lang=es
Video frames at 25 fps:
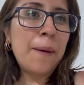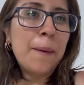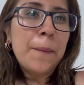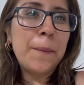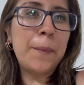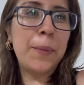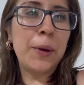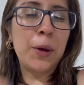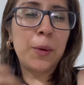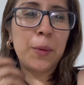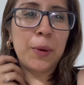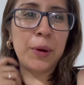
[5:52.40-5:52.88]

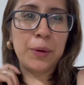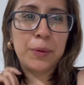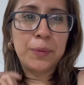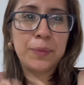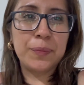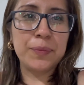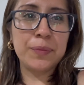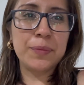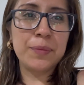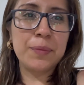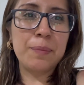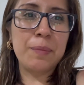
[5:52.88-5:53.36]
Pero bueno,
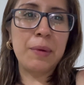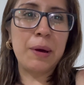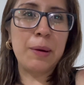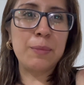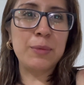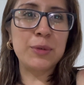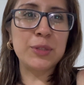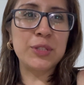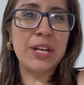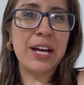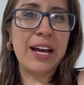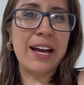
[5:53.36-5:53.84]

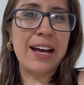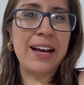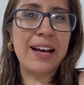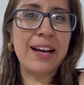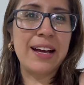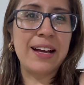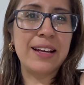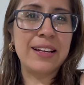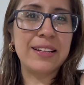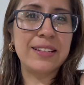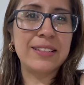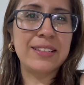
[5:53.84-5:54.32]
vamos
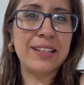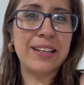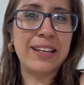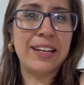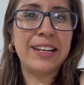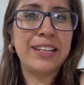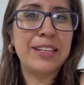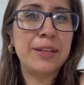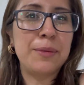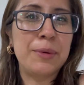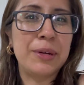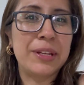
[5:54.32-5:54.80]
a
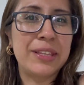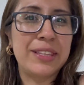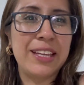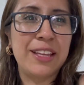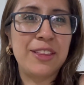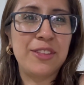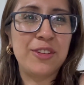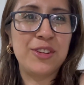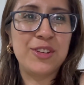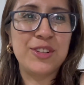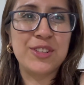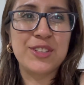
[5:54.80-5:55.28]
seguir
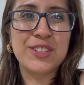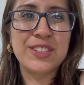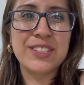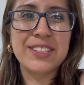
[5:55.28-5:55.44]
divirtiéndonos.